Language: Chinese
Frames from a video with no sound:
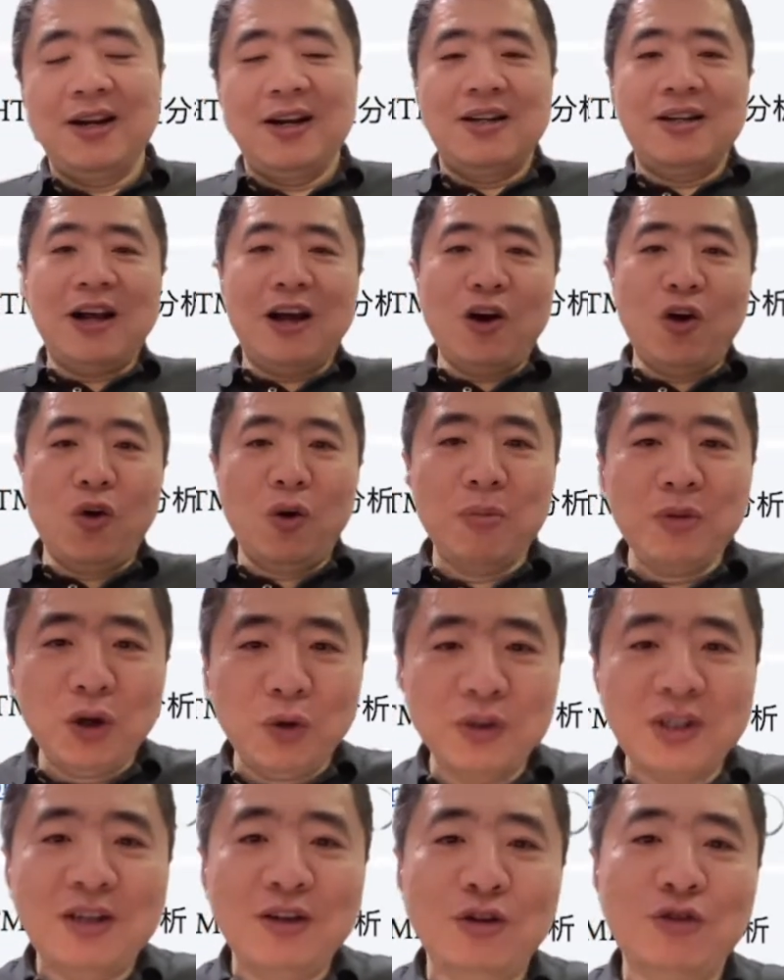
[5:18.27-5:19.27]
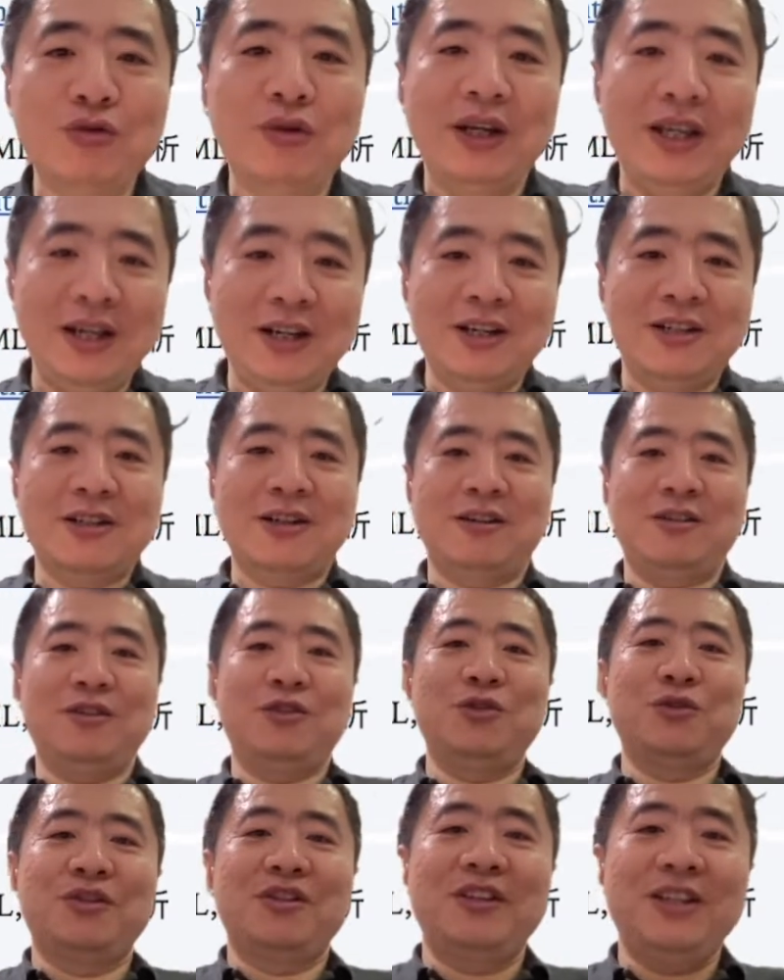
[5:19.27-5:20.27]
然后我们又听说一个事儿，
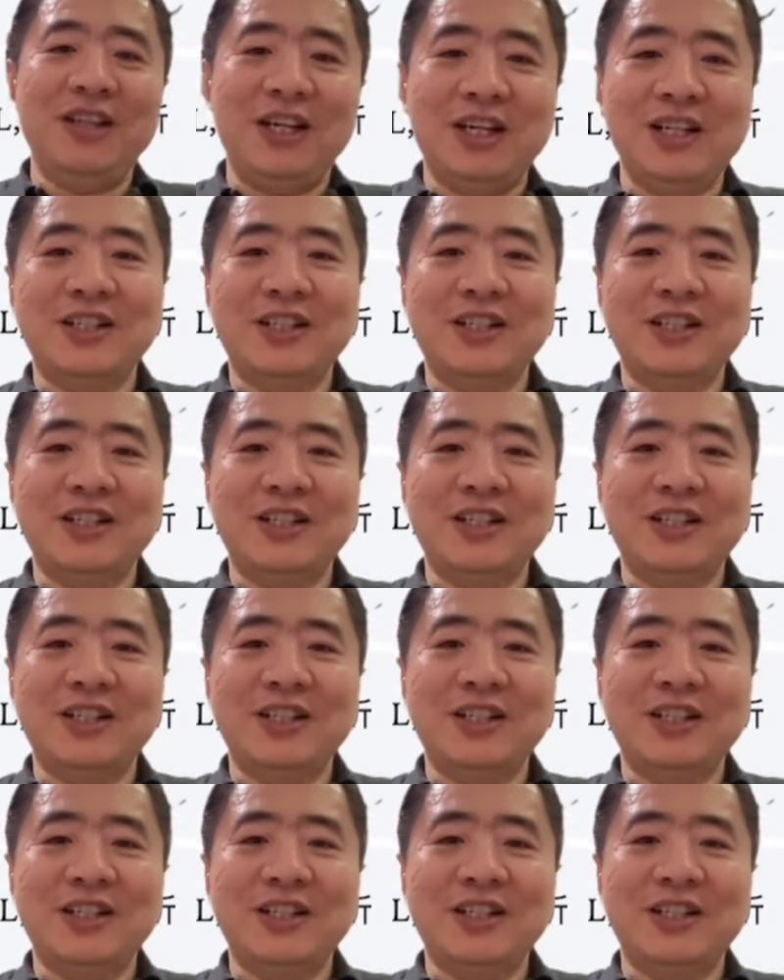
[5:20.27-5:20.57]
就是也